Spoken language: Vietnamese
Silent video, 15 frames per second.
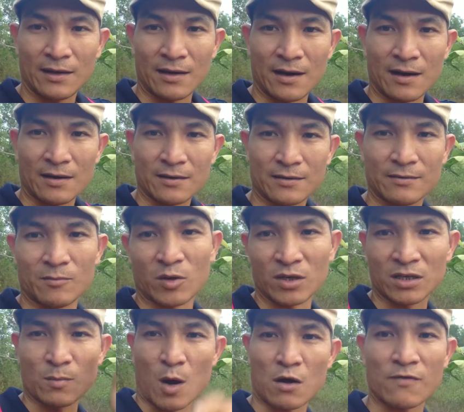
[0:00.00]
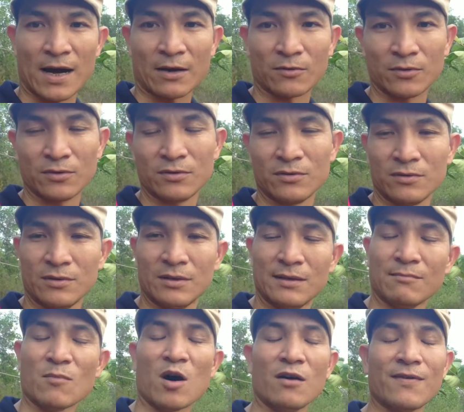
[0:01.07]
đó mọi người bỏ vào
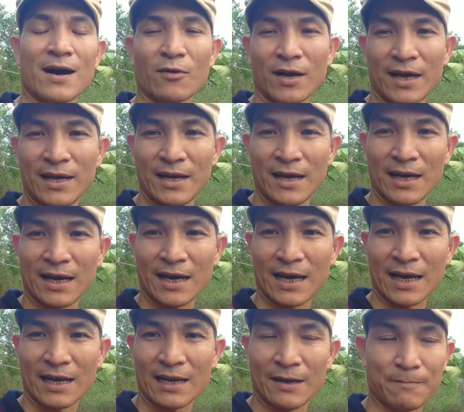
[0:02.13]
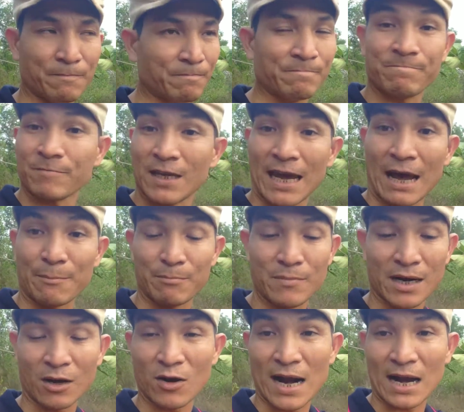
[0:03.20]
bỏ vào cái à, cái cái ấm
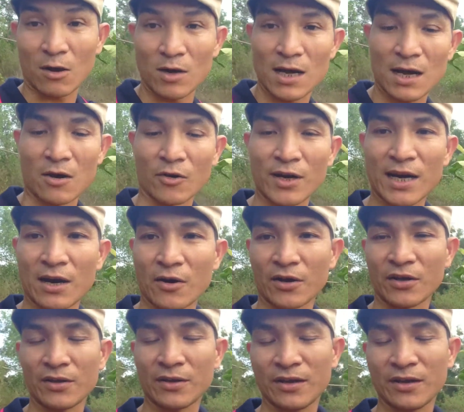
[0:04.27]
mà có đã có lá ổi đi rồi